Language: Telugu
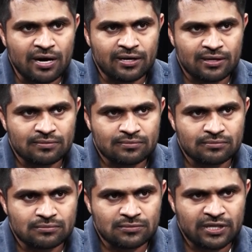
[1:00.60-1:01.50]
మారి
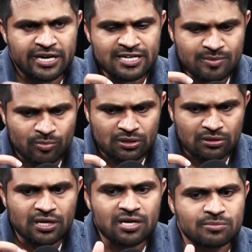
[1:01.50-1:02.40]
కేసు
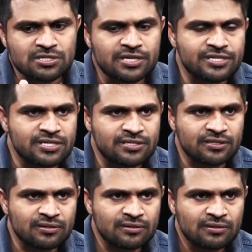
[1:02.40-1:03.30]
మొత్తాన్ని మిస్లీడ్ చేసి
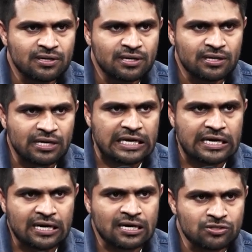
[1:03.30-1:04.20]
ఏ
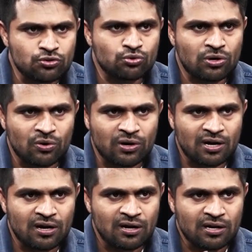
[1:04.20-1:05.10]
రకంగా చూసుకున్నా కూడా
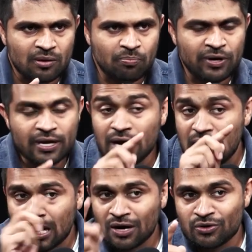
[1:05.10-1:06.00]
ఇప్పటికీ
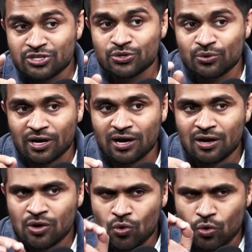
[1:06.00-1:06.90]
అక్కడి నుంచి కూడా
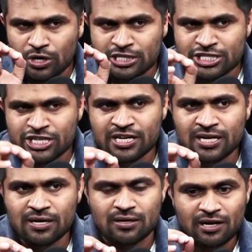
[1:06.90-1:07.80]
ఒక
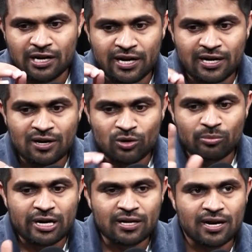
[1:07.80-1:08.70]
చిన్న డేటాను కూడా
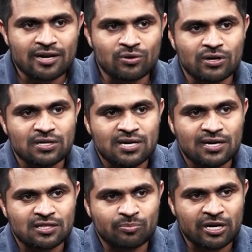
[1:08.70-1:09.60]
బయటికి రానియకుండా
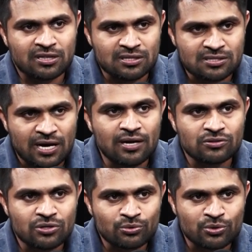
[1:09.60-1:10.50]
జాగ్రత్త పడేంత స్థాయిలో
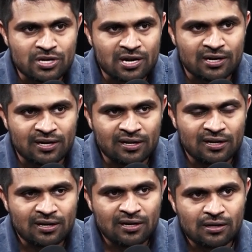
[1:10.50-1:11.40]
జరుగుతుంది అని అంటే
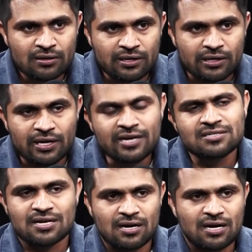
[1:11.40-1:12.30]
ఏంటి
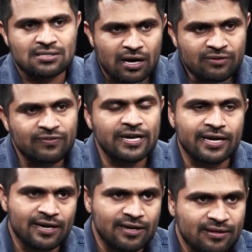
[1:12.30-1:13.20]
సార్ అసలు గట్
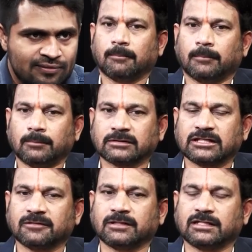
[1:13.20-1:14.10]
ఫీలింగ్ ఏంటి
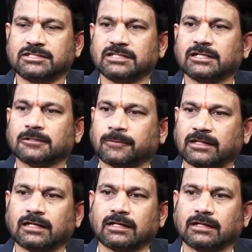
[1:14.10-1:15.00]
మమతా బెనర్జీ గారు
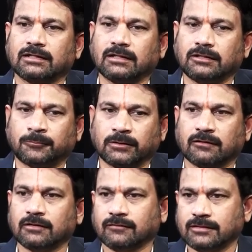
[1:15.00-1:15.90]
ప్రధానంగా అండి ఇప్పుడు
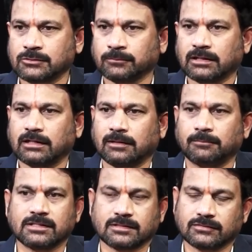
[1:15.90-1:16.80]
ఆవిడకి వయసు సుమారుగా
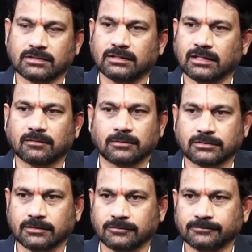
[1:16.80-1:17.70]
డెబ్బై సంవత్సరాలు దగ్గర
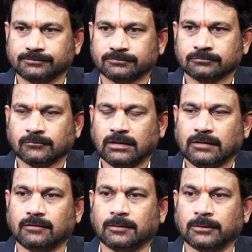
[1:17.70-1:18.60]
పడుతున్నారు
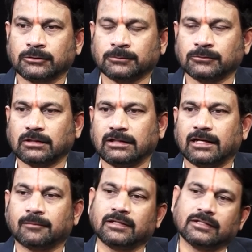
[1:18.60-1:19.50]
ఈవిడ పంతొమ్మిది వందల
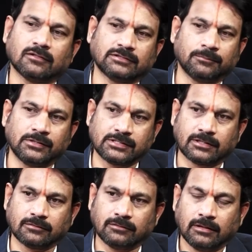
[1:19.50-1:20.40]
యాభై ఐదులో
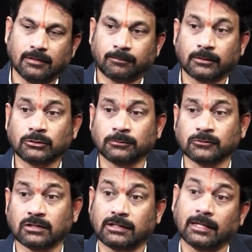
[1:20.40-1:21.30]
జన్మించారు పంతొమ్మిది
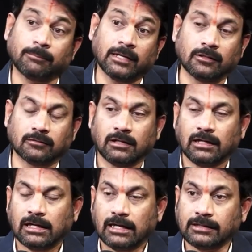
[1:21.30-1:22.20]
వందల డెబ్భైలో
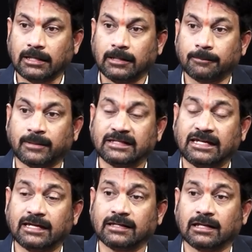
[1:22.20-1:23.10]
అంటే
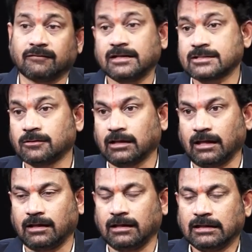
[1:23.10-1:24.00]
పదిహేనేళ్ల వయసులోనే
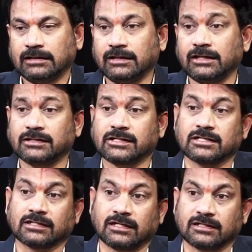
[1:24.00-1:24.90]
ఇండియన్
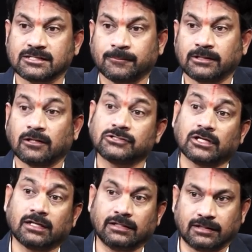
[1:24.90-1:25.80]
నేషనల్ కాంగ్రెస్ పార్టీలో
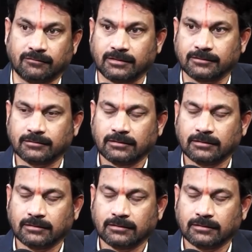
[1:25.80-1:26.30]
జాయిన్ అయ్యారు ఈవిడ